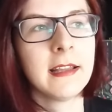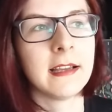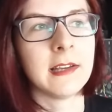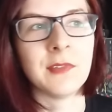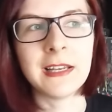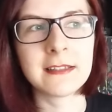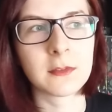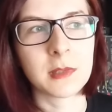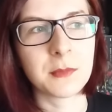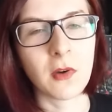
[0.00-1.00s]
äh, weil ich
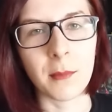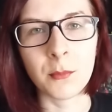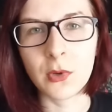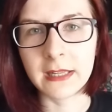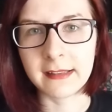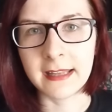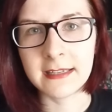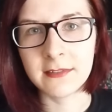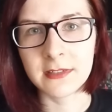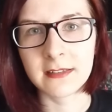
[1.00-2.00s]
zum Beispiel auch am
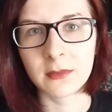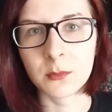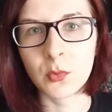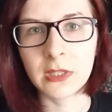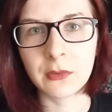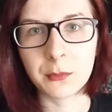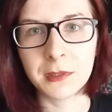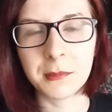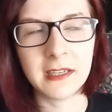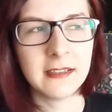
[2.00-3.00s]
Monatsende, wenn ich so einen
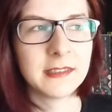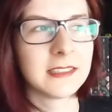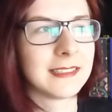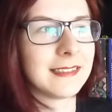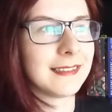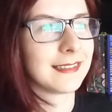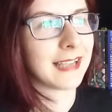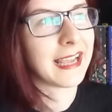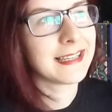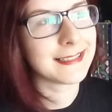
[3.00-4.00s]
Monatsrückblick mache,
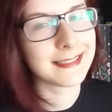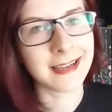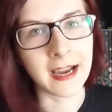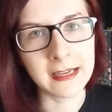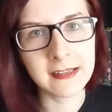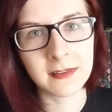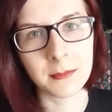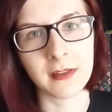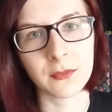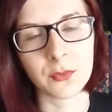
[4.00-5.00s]
keine Details
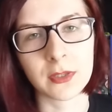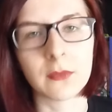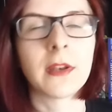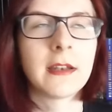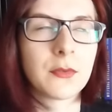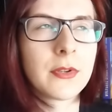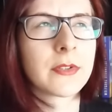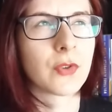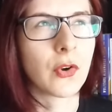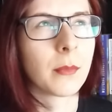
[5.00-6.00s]
mehr so wirklich, oder
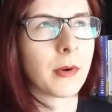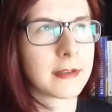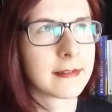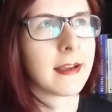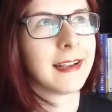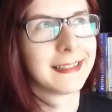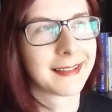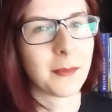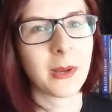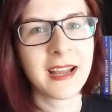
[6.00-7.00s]
natürlich schon noch ein paar Details,
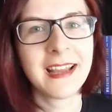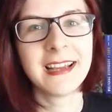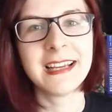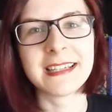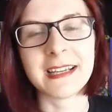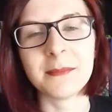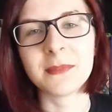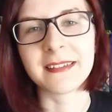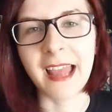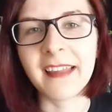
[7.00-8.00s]
aber ähm,
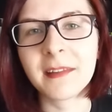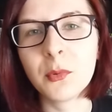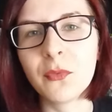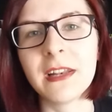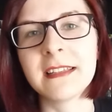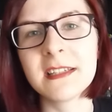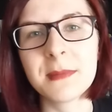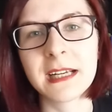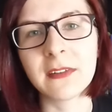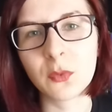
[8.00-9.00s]
das erste Buch vielleicht nicht
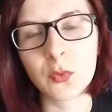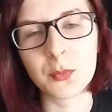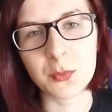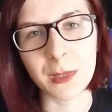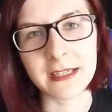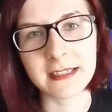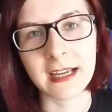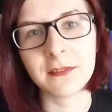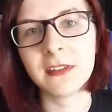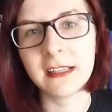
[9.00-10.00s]
mehr ganz so gut besprechen
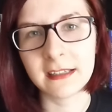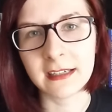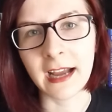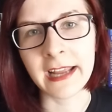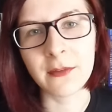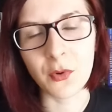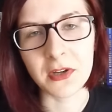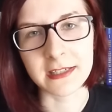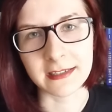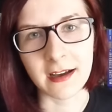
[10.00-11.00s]
kann wie eine Woche
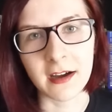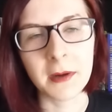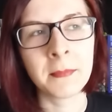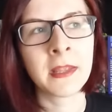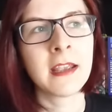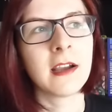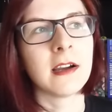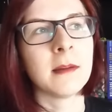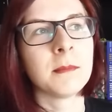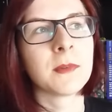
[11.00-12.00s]
danach.
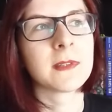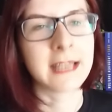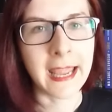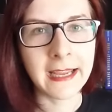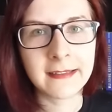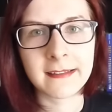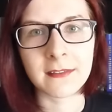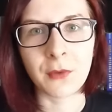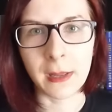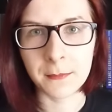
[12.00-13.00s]
Ähm, Tags,
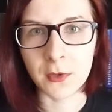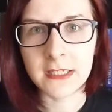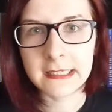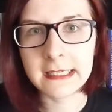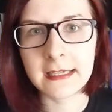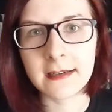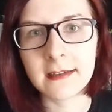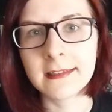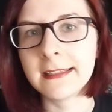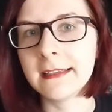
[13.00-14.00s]
vor allem solche hier,
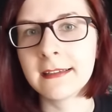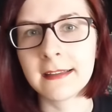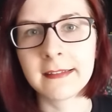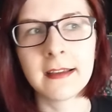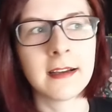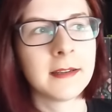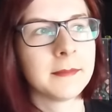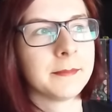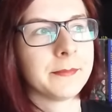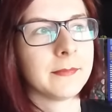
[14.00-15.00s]
in denen es
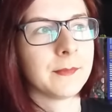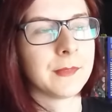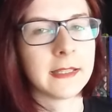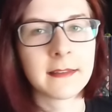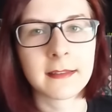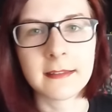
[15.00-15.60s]
ja jetzt